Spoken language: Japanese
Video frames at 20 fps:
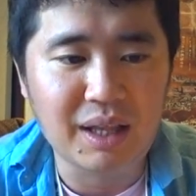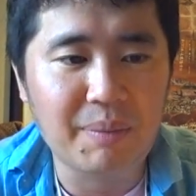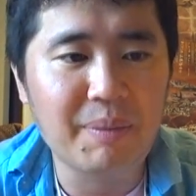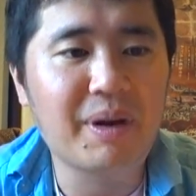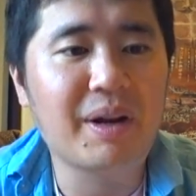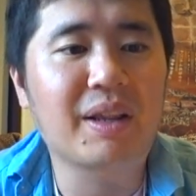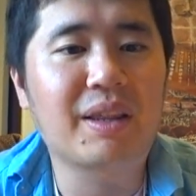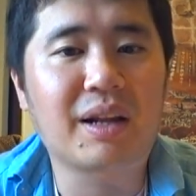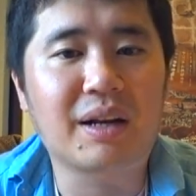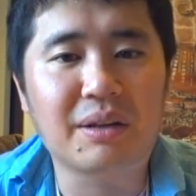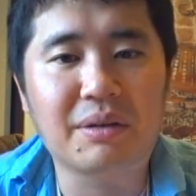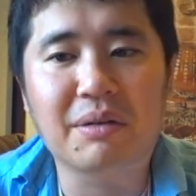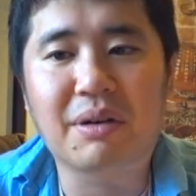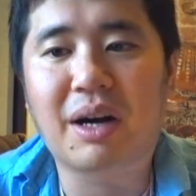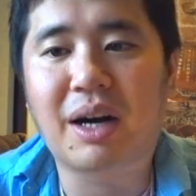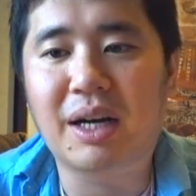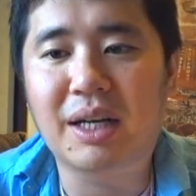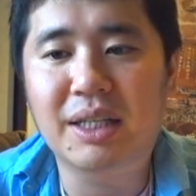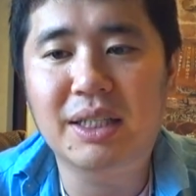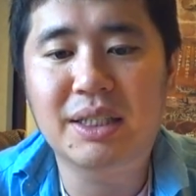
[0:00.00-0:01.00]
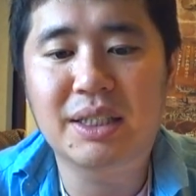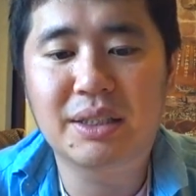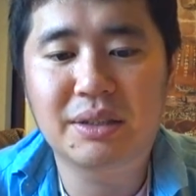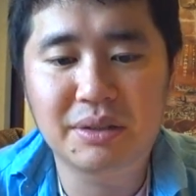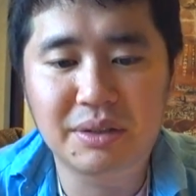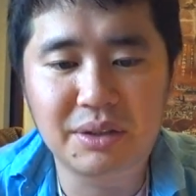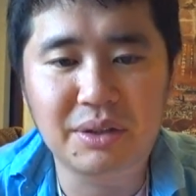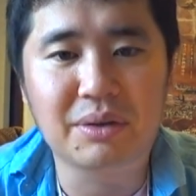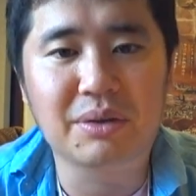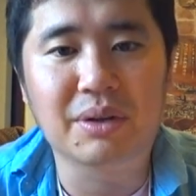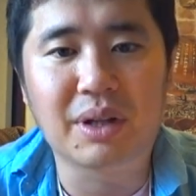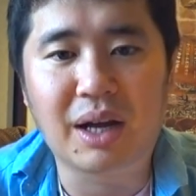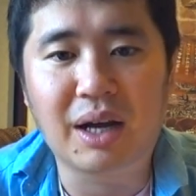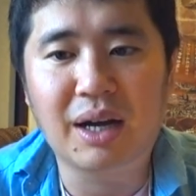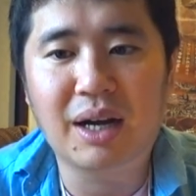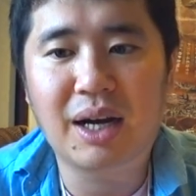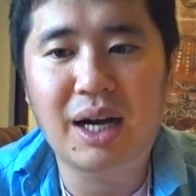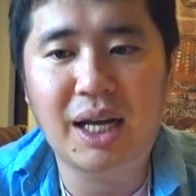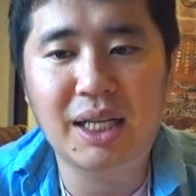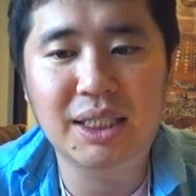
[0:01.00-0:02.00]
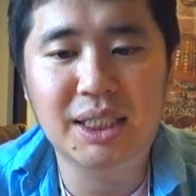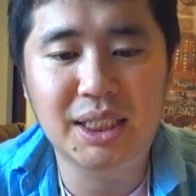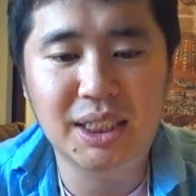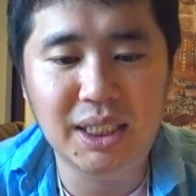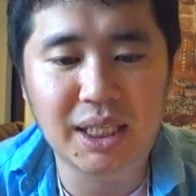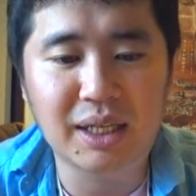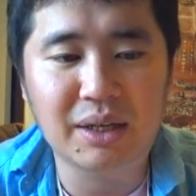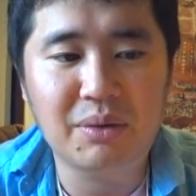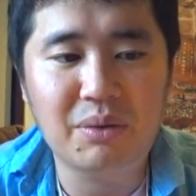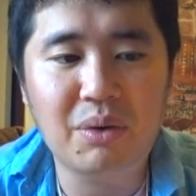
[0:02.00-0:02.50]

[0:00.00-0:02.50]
食べれたりとかするような感じで、